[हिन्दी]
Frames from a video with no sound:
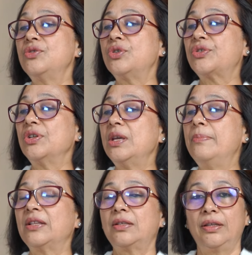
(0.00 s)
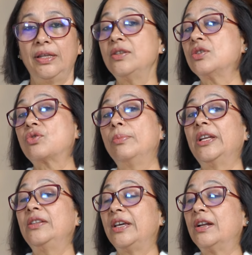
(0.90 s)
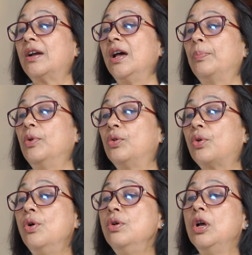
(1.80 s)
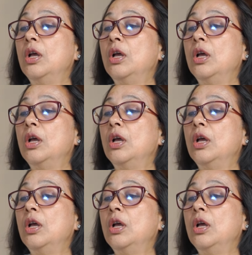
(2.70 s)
कंस्ट्रक्शन की बात करते हैं जिसको मैंने दे रखा है आप लोगों को